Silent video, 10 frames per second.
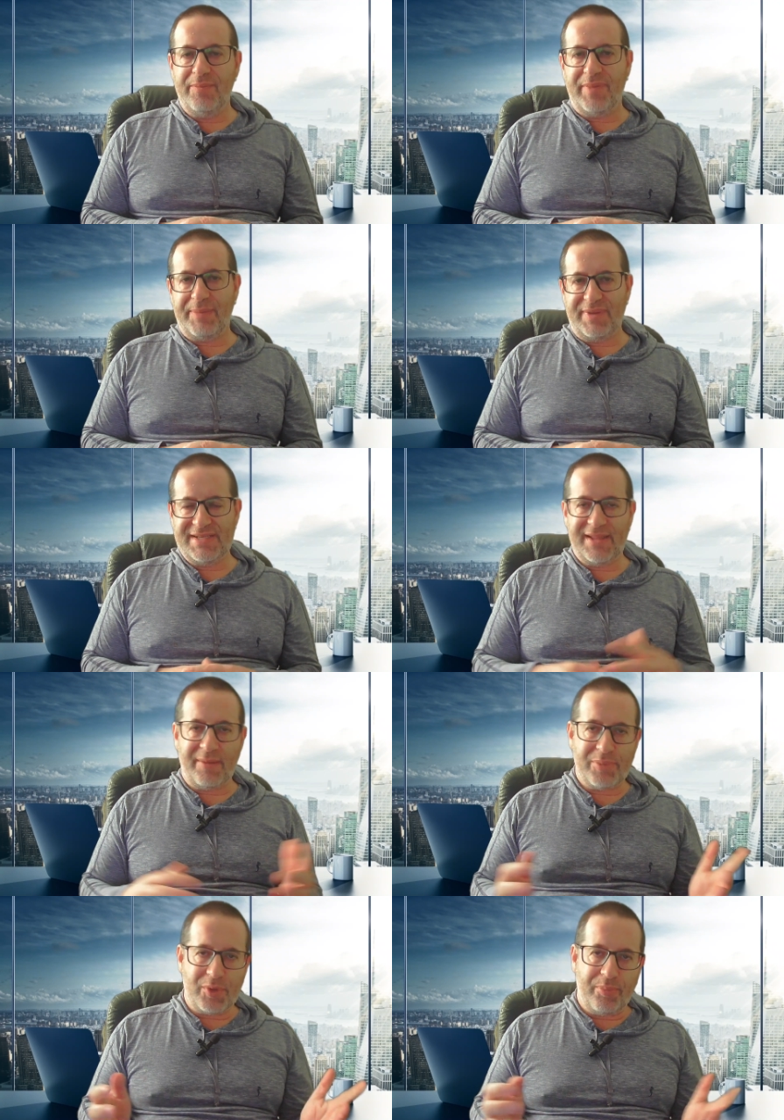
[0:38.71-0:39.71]
para
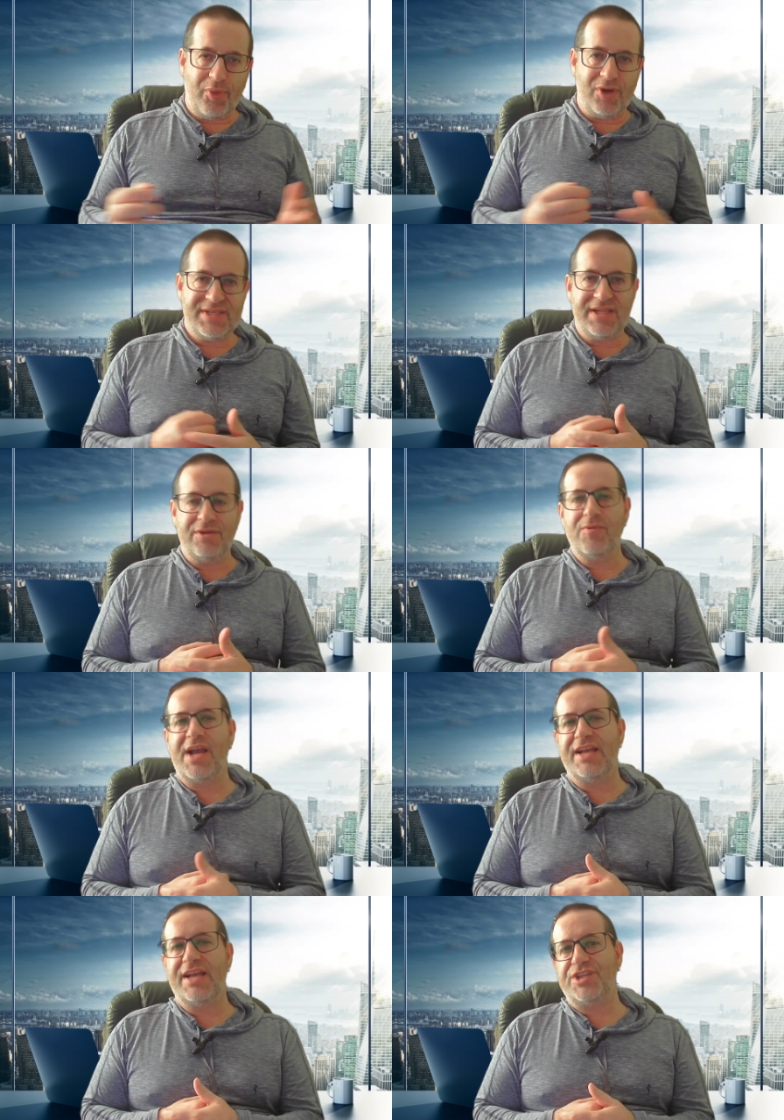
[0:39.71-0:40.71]
apresentar proposta num
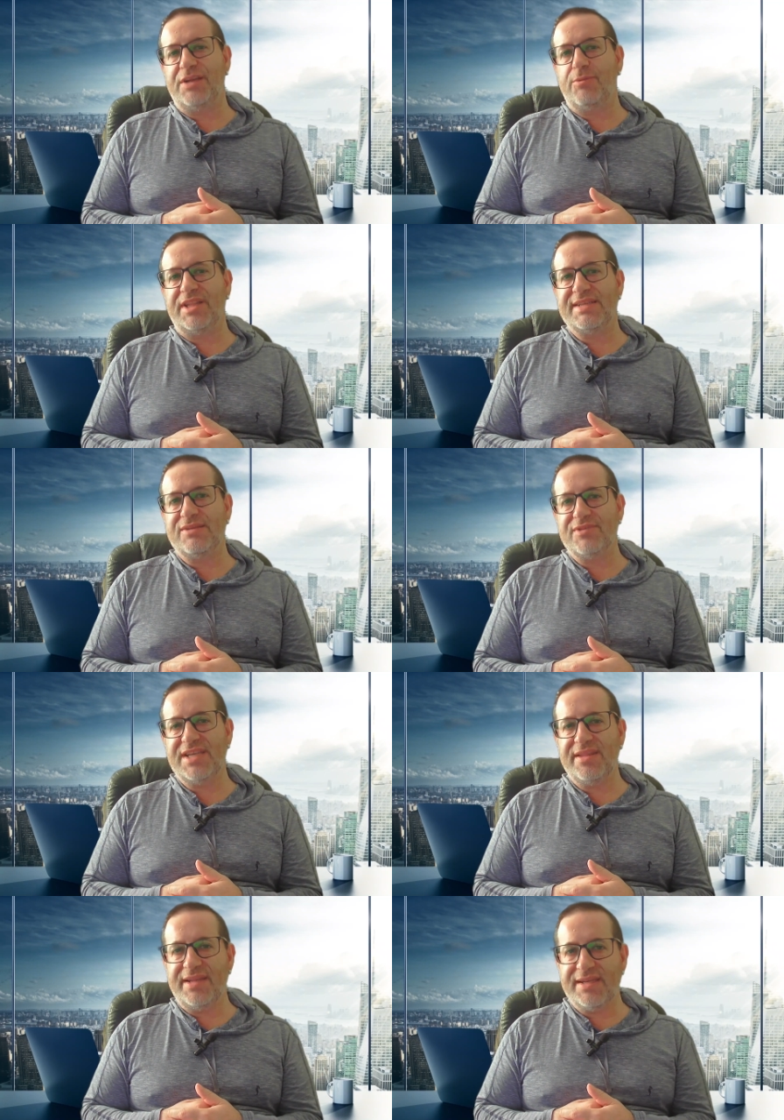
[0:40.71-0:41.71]
caso de liquidação de
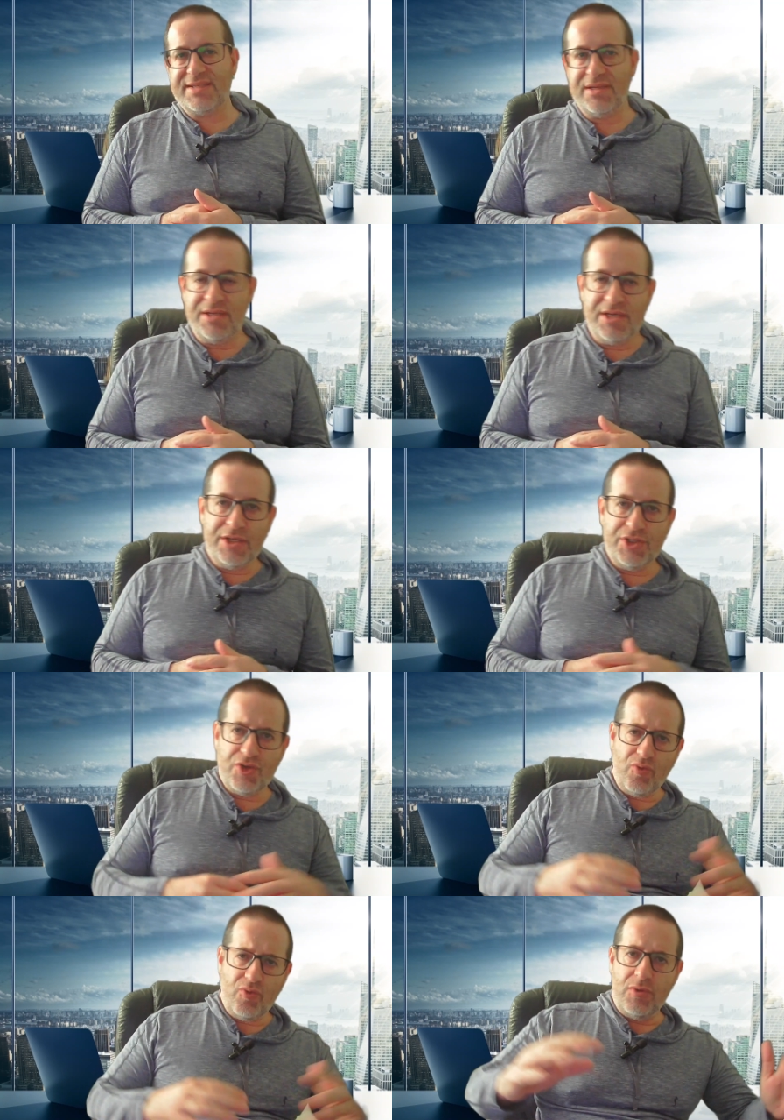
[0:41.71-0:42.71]
sentença,
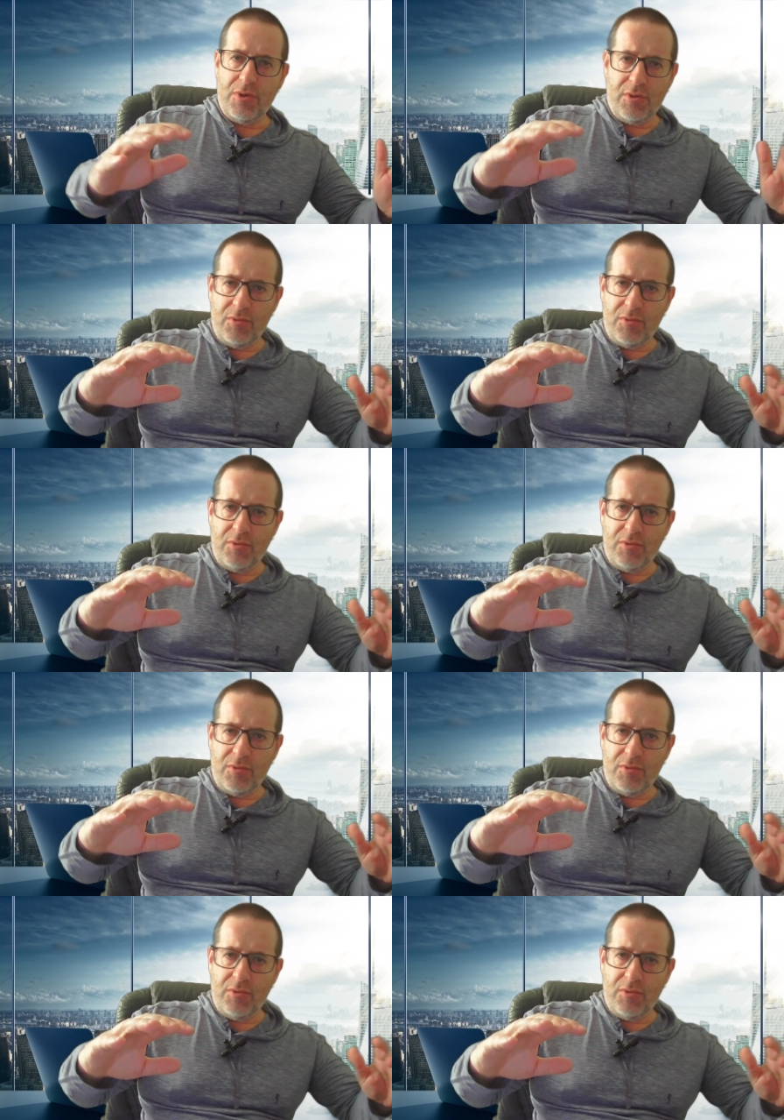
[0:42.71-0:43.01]
e um,